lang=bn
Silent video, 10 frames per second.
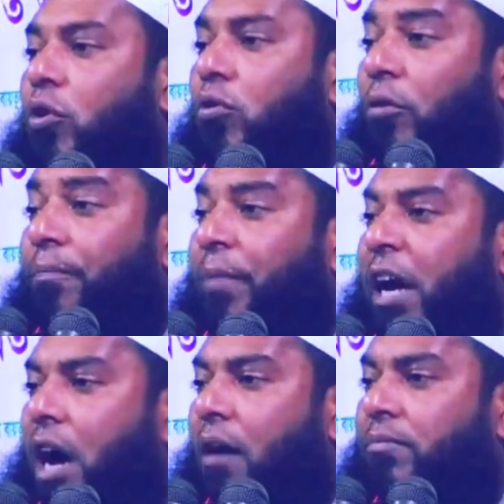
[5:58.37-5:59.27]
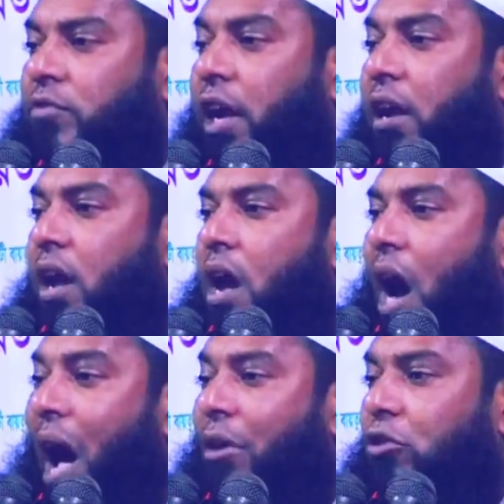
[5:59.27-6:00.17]
কুম্বে খামছেন
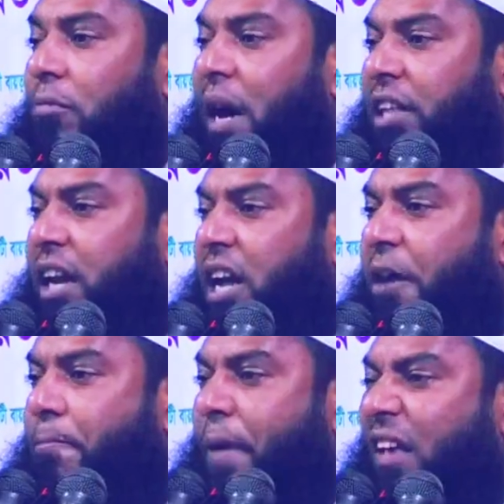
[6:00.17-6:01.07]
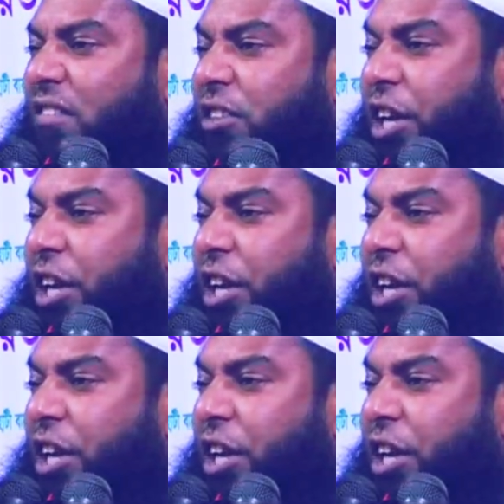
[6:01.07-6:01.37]
আমি তোমাদেরকে পাঁচটি